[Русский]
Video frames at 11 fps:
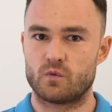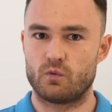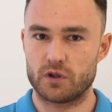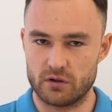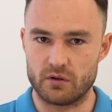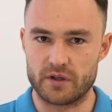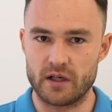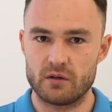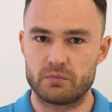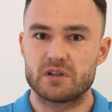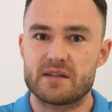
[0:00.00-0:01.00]
Вот оно,
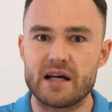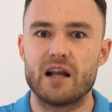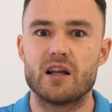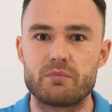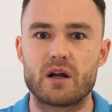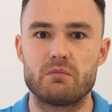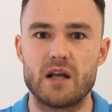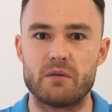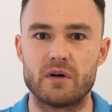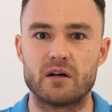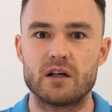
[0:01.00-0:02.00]
да, потенциальная
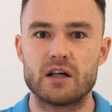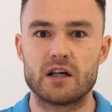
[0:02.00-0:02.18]
проблема.